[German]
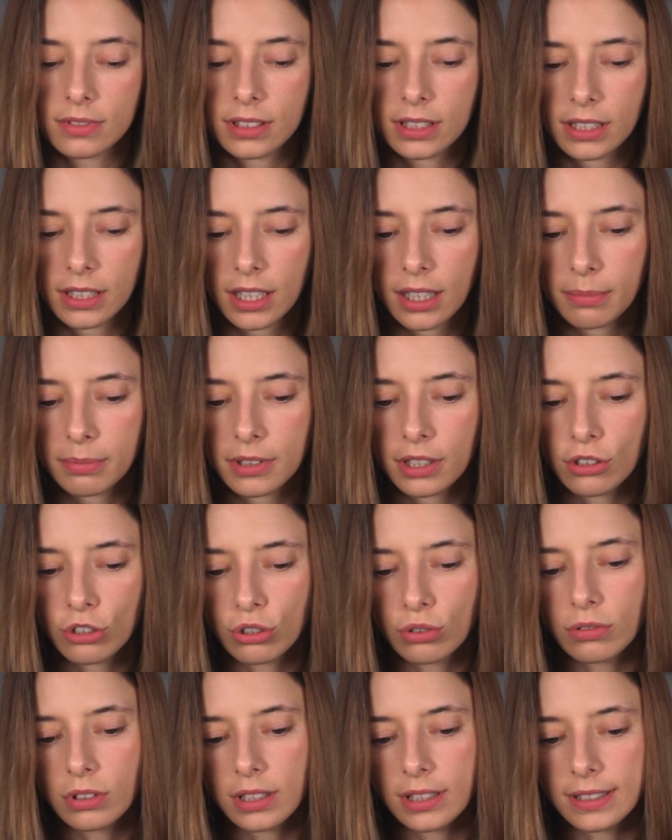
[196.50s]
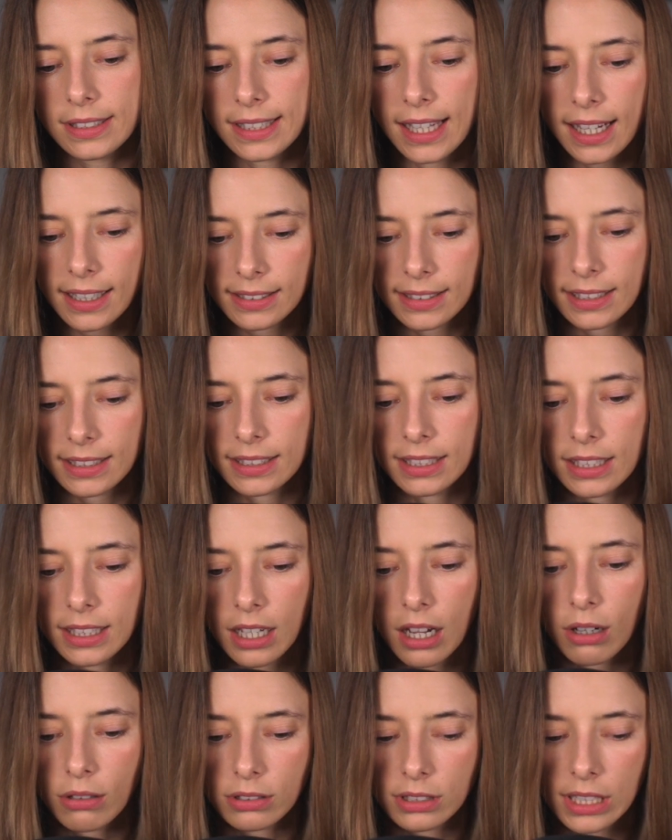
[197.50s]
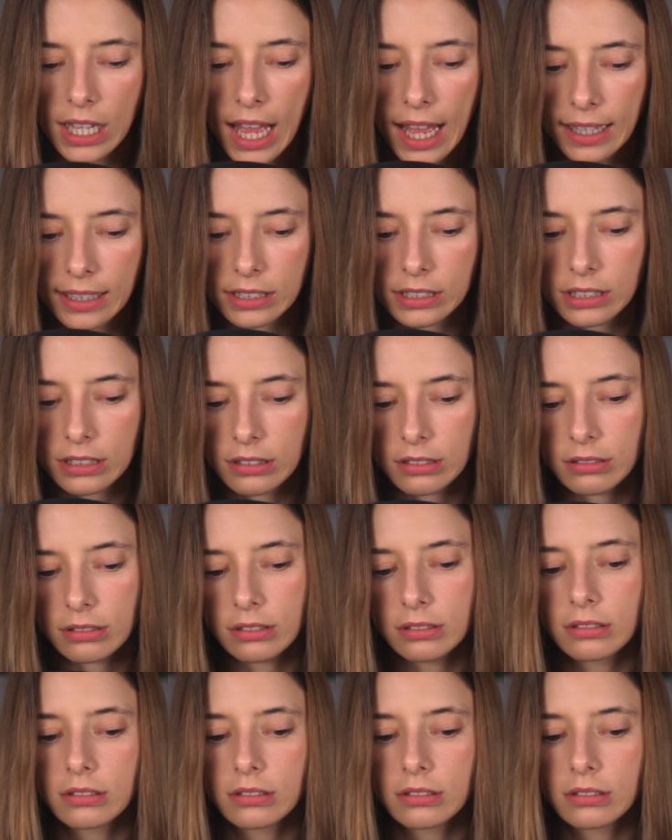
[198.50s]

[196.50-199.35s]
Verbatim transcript: Ich hab dir schon gesagt, dass ich ausreiße.